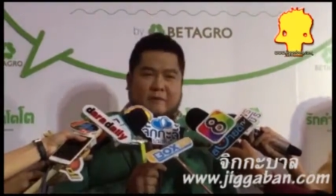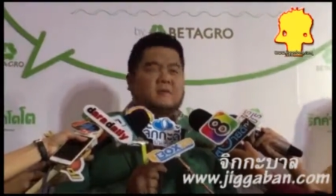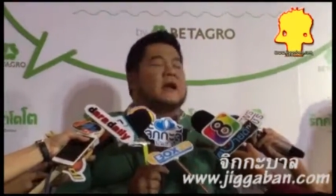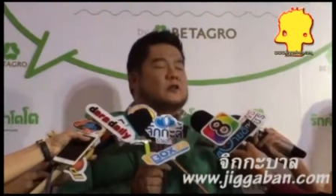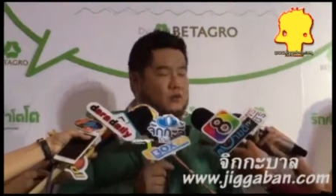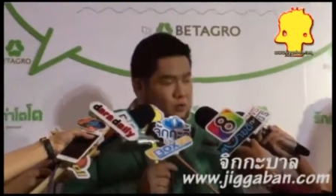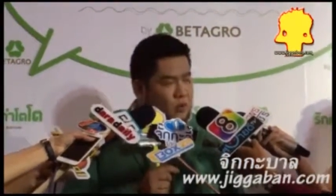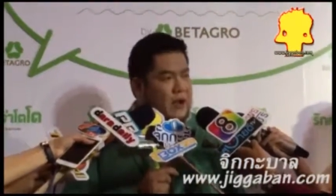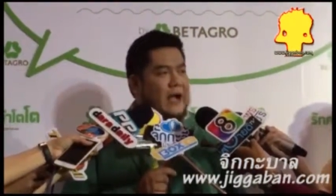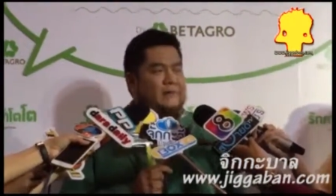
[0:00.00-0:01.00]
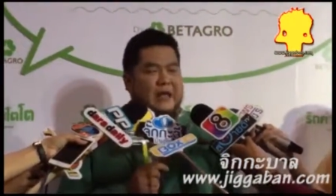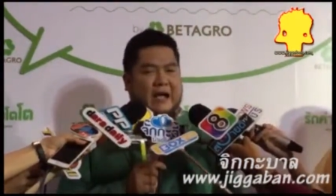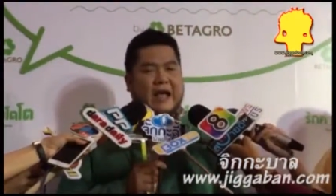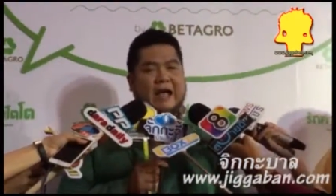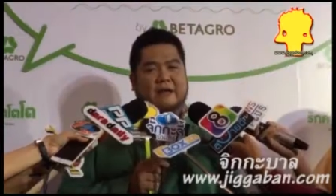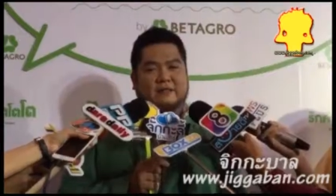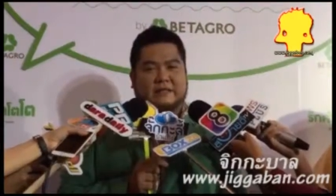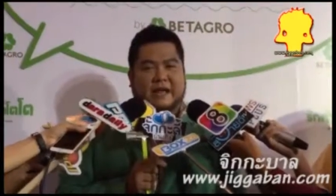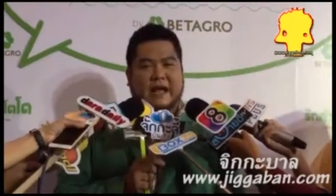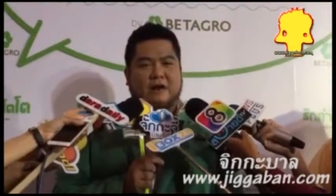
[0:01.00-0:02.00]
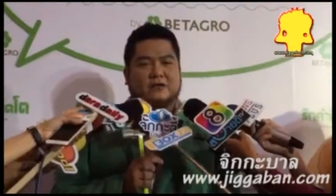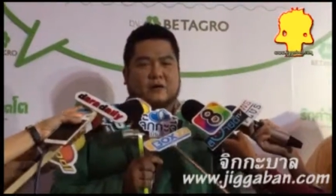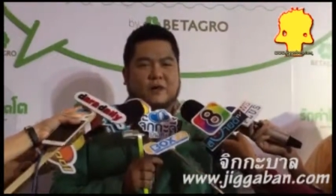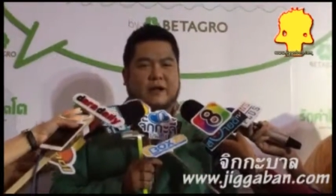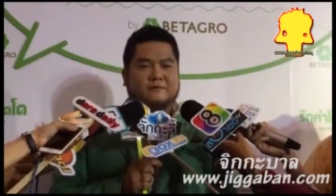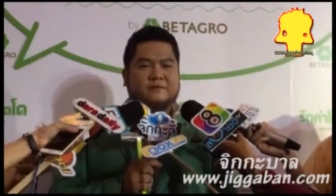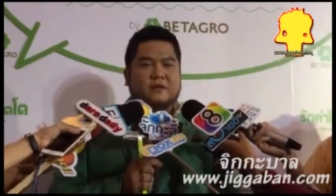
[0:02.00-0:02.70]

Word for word: เหมือนทุกคู่ครับแต่แค่แต่แค่รู้สึกว่า